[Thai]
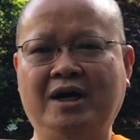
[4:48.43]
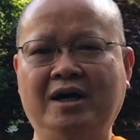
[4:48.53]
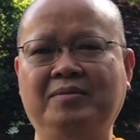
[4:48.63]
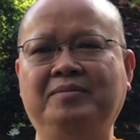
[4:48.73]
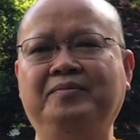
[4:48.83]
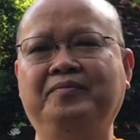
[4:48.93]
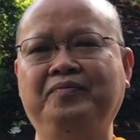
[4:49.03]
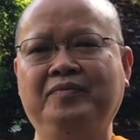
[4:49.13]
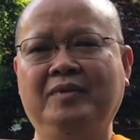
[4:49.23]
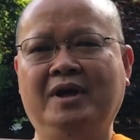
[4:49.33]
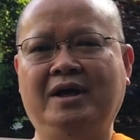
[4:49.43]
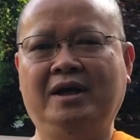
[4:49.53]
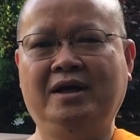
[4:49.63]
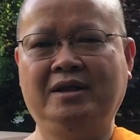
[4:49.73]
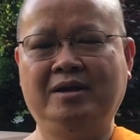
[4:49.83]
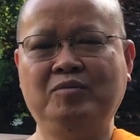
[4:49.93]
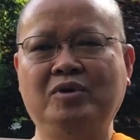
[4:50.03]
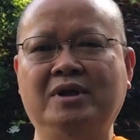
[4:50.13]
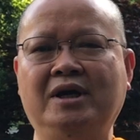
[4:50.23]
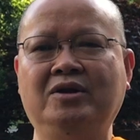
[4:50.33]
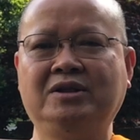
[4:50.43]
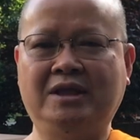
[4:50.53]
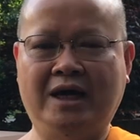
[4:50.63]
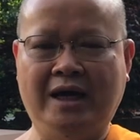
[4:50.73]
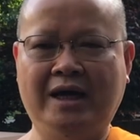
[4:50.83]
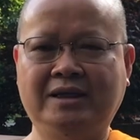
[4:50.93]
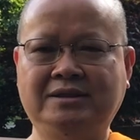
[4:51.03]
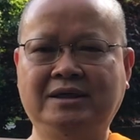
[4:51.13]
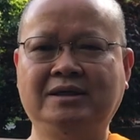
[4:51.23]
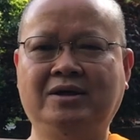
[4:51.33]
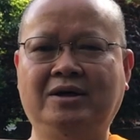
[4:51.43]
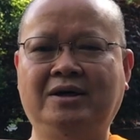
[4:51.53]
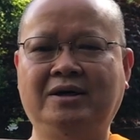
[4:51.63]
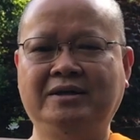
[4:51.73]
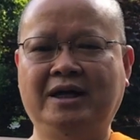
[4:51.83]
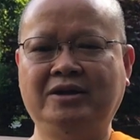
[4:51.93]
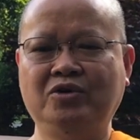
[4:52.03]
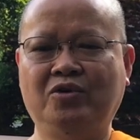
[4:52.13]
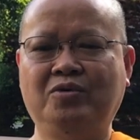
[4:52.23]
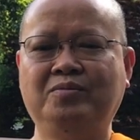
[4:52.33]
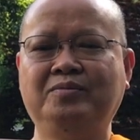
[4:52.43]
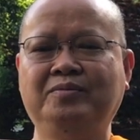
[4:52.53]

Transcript: น้ำทำบุญให้หลวงตา ซึ่งก็ญาติโยม